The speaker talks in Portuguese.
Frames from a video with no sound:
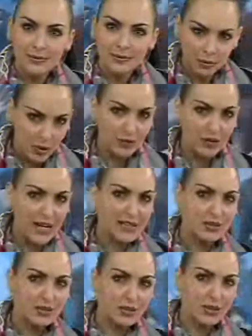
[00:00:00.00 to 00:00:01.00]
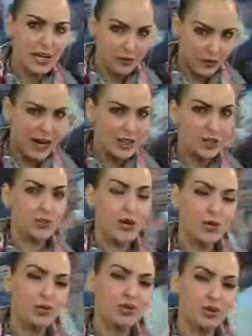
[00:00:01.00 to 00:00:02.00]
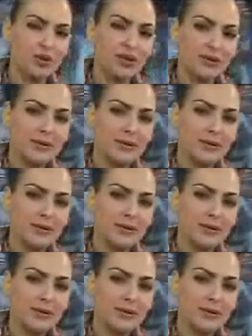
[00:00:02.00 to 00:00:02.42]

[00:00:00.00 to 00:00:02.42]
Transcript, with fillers: Não é fácil? É fácil para alguns, não é?